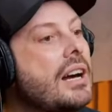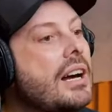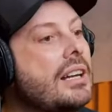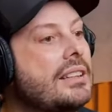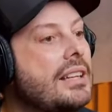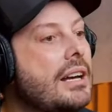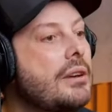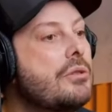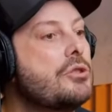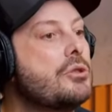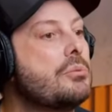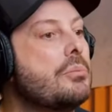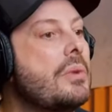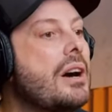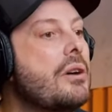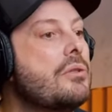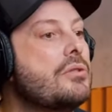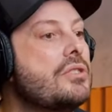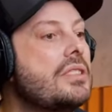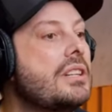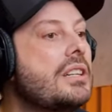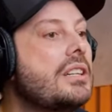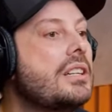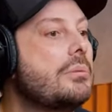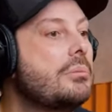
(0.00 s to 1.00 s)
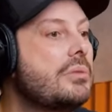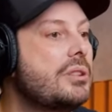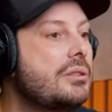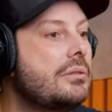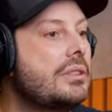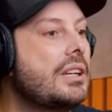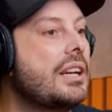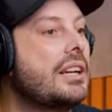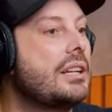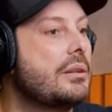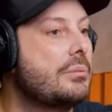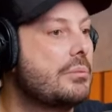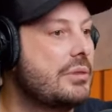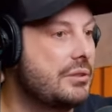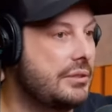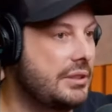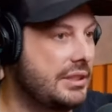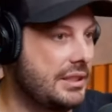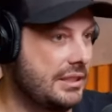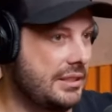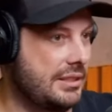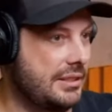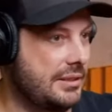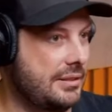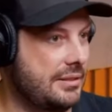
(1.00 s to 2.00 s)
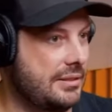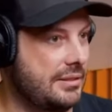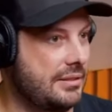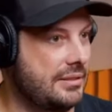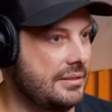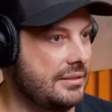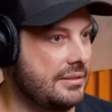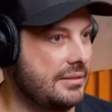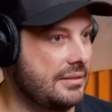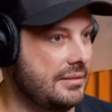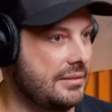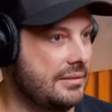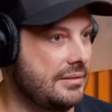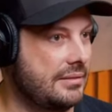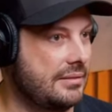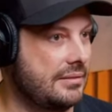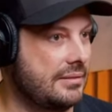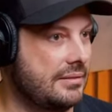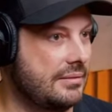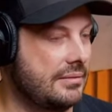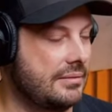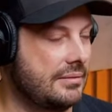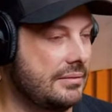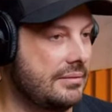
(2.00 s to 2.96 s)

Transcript: até os maus amam quem amam eles. Isso,